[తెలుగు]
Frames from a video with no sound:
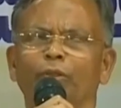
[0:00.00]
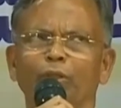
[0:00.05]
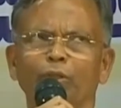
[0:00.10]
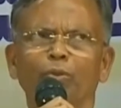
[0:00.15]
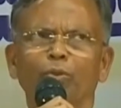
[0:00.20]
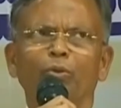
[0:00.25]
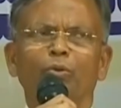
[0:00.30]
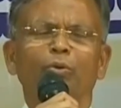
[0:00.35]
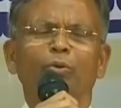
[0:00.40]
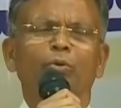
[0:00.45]

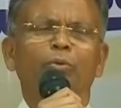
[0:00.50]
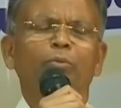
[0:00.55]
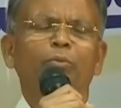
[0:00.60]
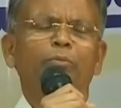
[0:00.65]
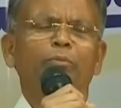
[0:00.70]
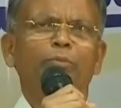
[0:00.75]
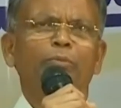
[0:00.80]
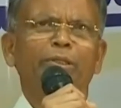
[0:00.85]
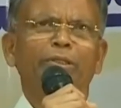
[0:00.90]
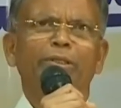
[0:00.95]
ఎన్నో
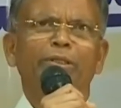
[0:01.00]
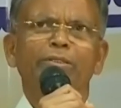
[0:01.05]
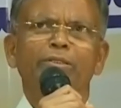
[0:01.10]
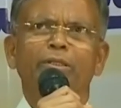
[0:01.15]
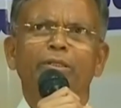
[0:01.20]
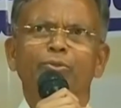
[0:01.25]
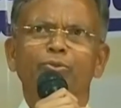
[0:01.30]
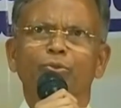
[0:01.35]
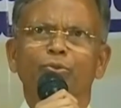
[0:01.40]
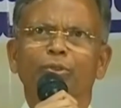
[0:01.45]

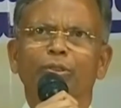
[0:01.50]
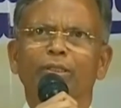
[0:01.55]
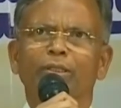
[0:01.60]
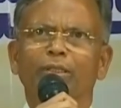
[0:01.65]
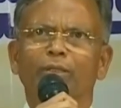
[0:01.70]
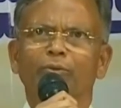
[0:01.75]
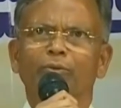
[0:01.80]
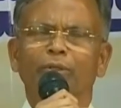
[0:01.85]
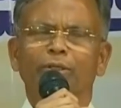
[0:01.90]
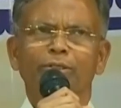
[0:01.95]
ప్రదేశాలు
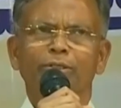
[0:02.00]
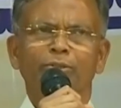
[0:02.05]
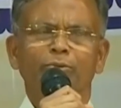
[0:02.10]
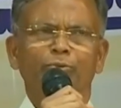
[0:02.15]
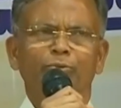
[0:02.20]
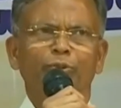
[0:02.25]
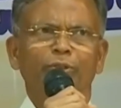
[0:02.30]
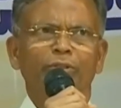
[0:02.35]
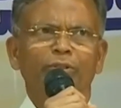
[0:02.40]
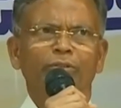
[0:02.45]
చూడడానికి అవకాశం
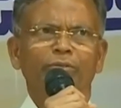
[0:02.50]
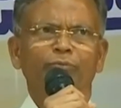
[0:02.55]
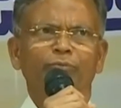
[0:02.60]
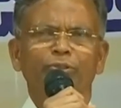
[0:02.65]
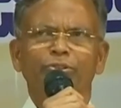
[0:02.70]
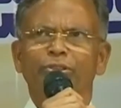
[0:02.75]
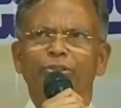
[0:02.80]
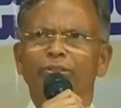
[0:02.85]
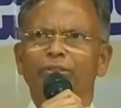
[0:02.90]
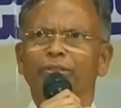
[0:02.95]
ఉంది
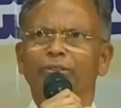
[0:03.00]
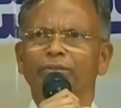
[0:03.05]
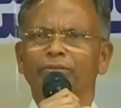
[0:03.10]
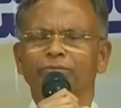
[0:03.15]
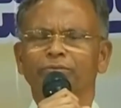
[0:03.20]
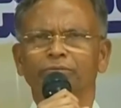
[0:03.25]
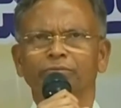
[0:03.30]
వచ్చింది